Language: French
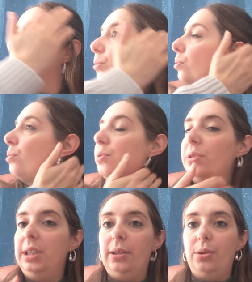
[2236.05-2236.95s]
Donc on
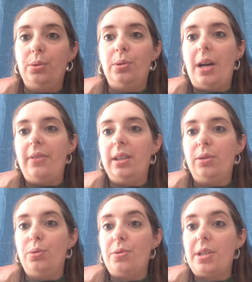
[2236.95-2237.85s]
se dit
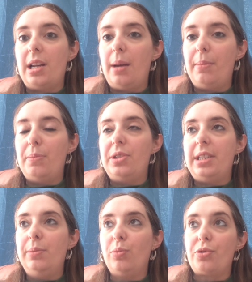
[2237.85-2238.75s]
qu'avec deux salaires, même
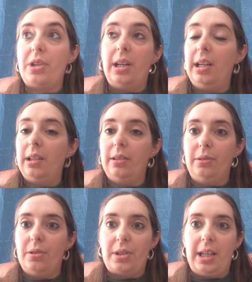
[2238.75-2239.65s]
si mon salaire
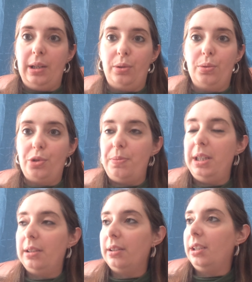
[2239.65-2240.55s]
ne serait que au
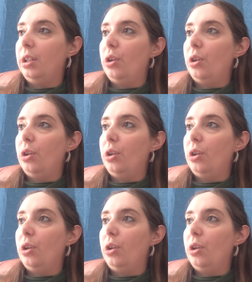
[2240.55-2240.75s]
SMIC,